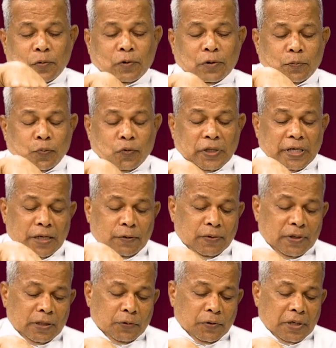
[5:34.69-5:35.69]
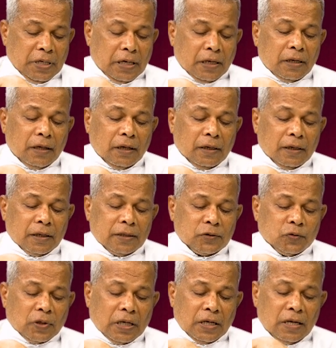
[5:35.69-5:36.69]
ஒரு புதையல் வந்து ஒரு நடுவில்
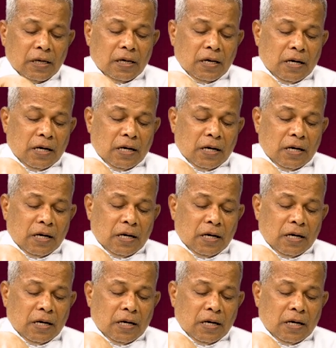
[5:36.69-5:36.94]
இருக்குன்னு சொன்னால்